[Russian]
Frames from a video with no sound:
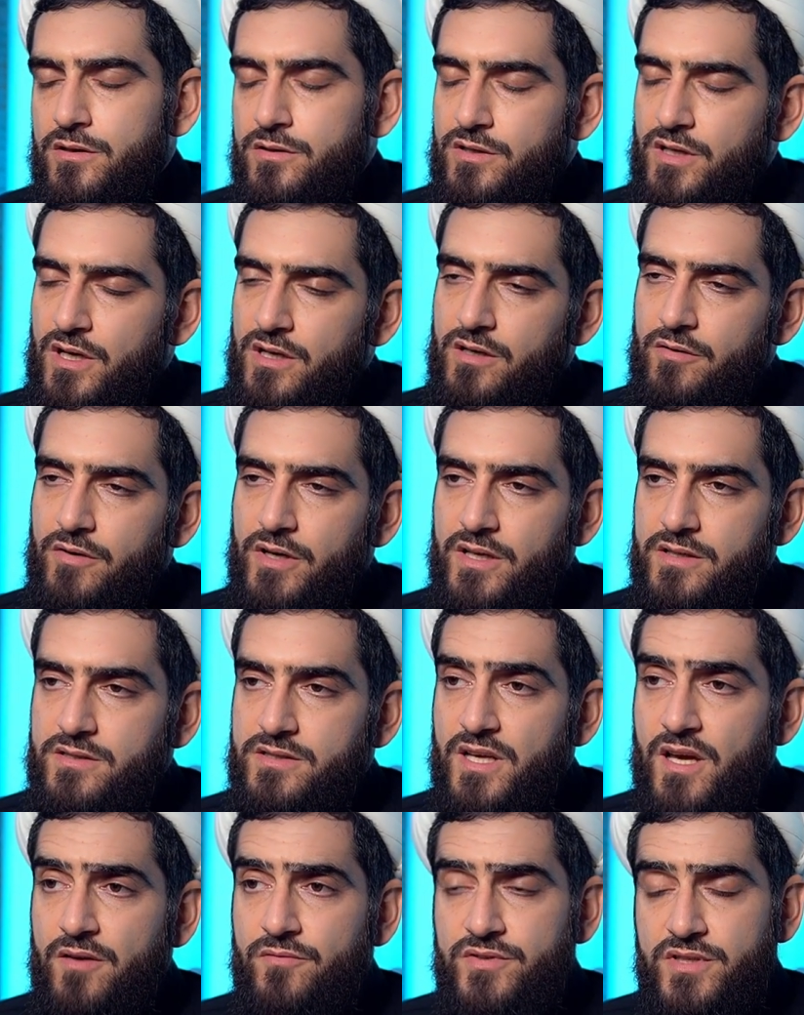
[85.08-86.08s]
как говорит
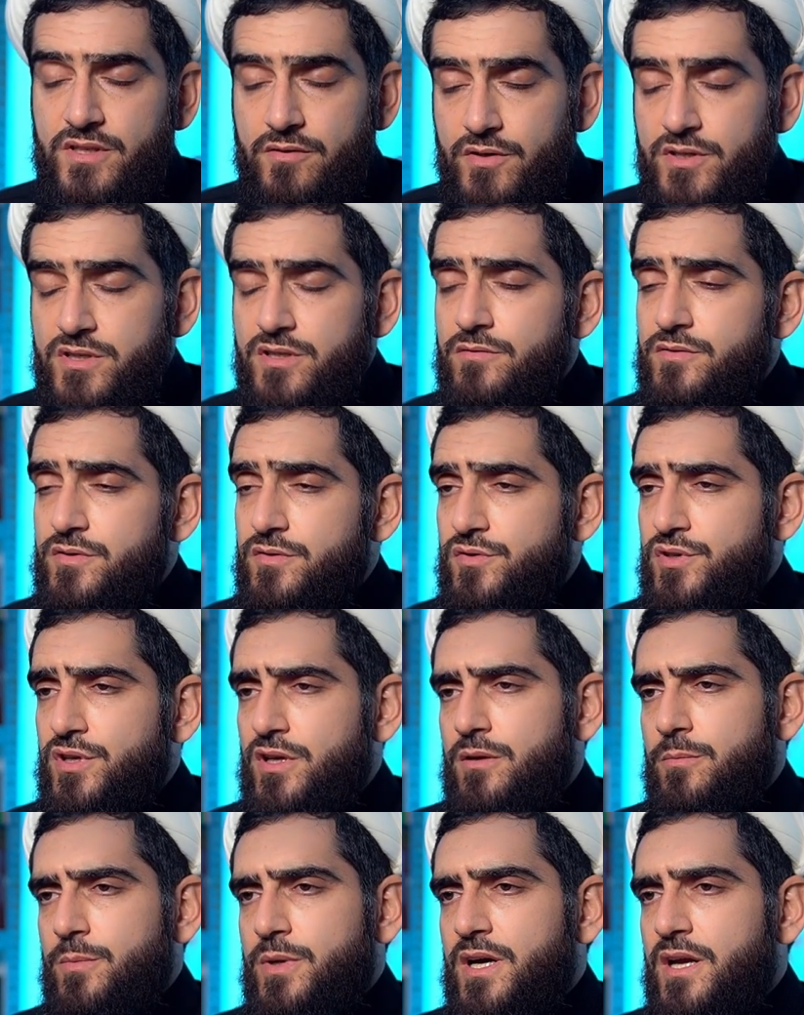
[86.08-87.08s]
сам Всевышний в
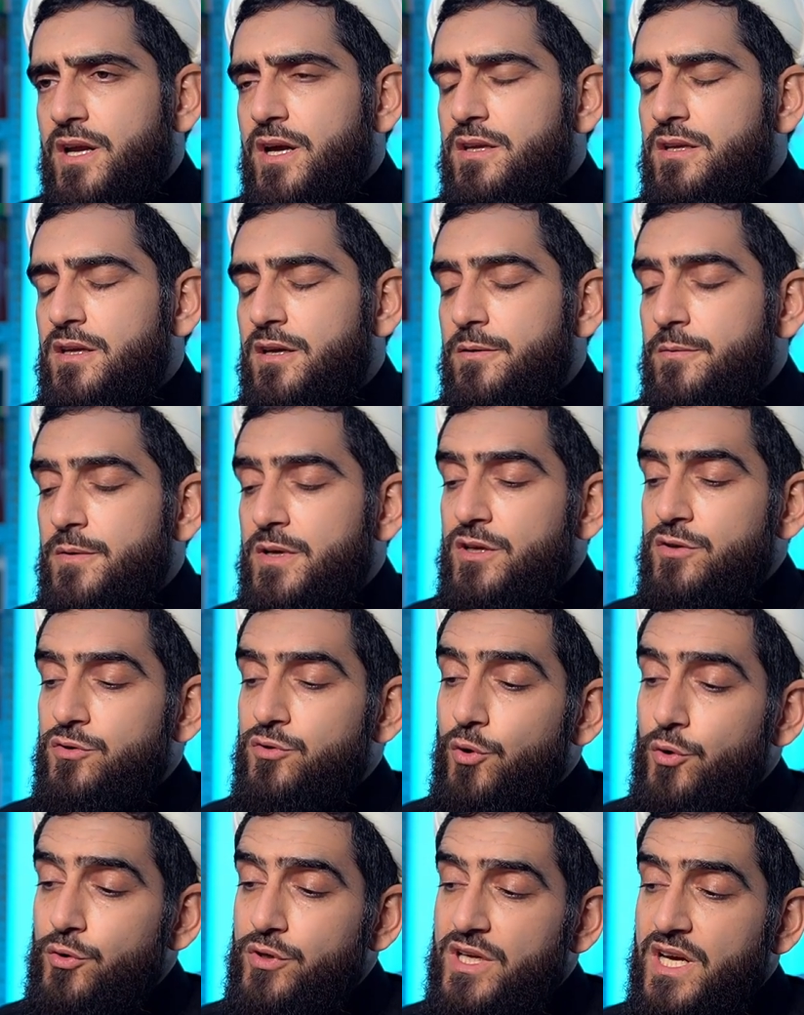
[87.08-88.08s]
Священном Коране,
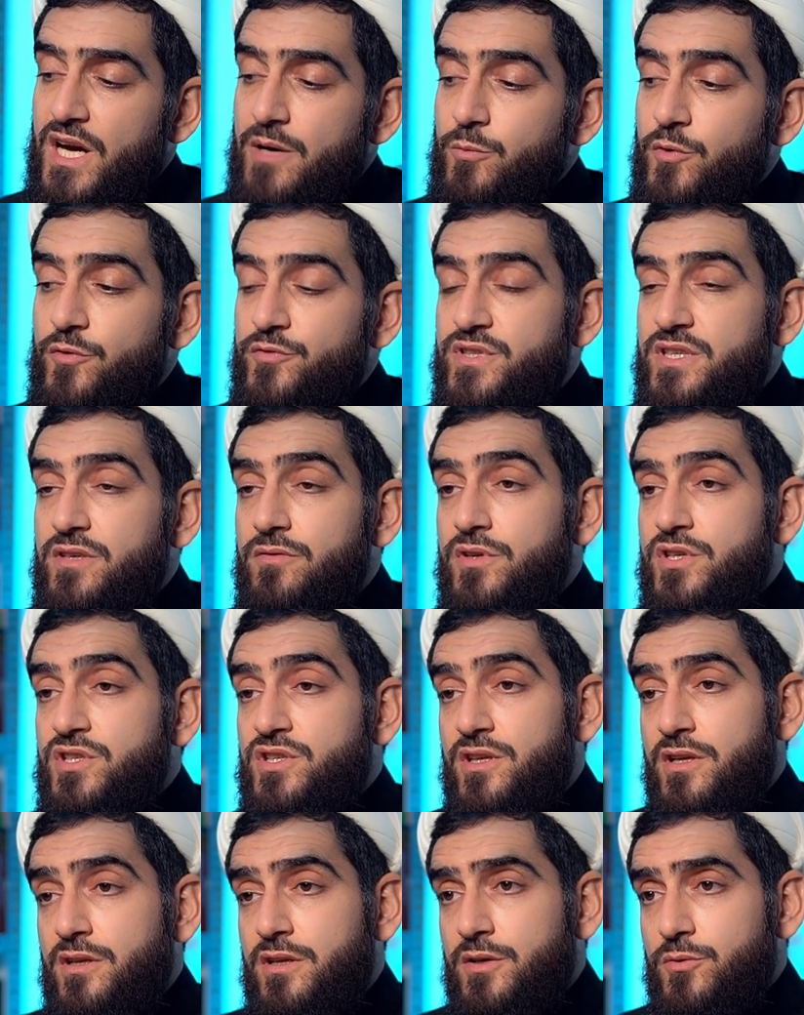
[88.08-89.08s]
тот, кому
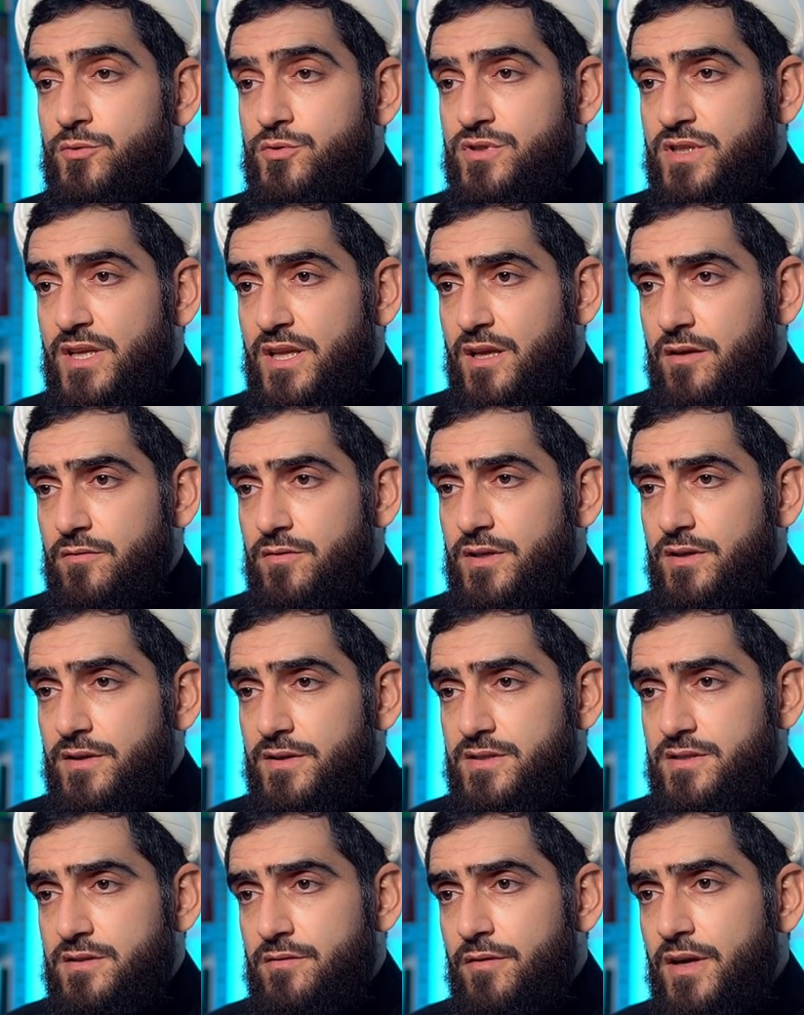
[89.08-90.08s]
Всевышний не установил
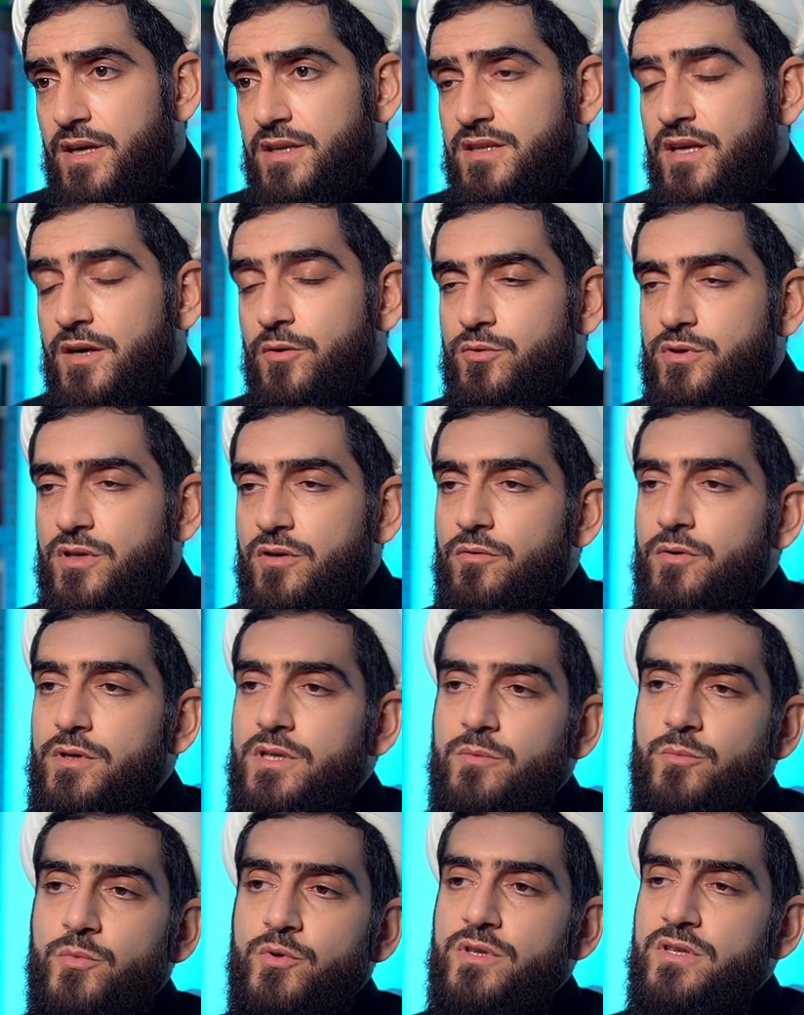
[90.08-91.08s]
света, у того
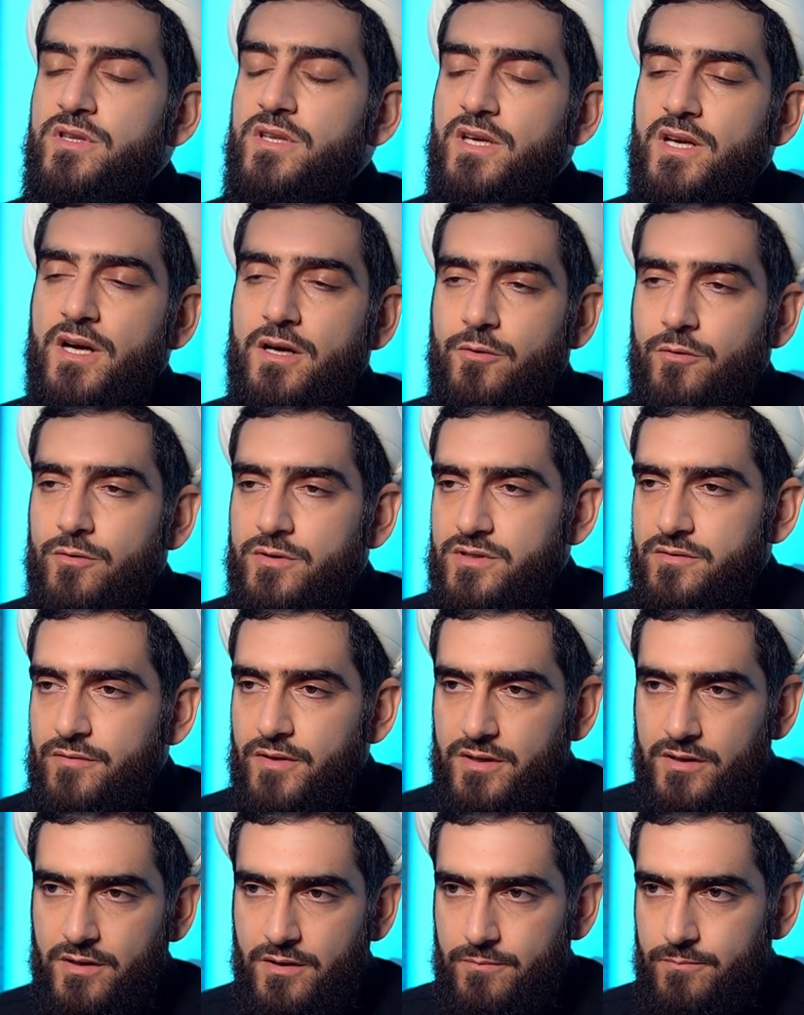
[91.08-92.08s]
не будет никакого
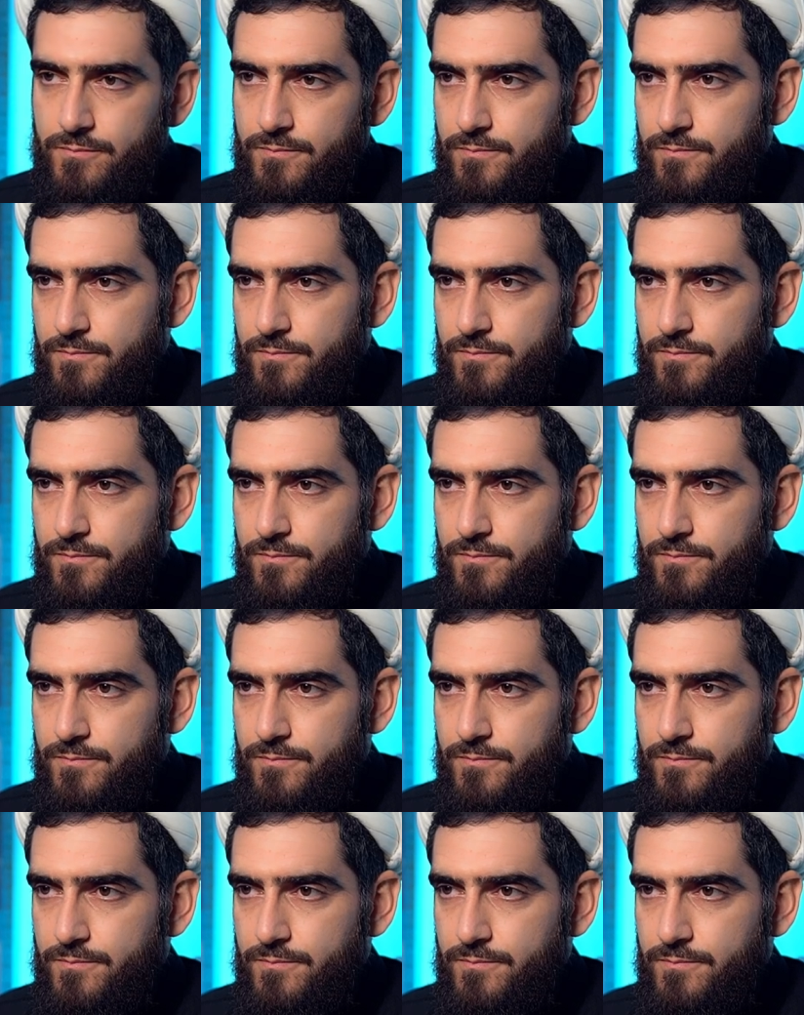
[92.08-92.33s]
света.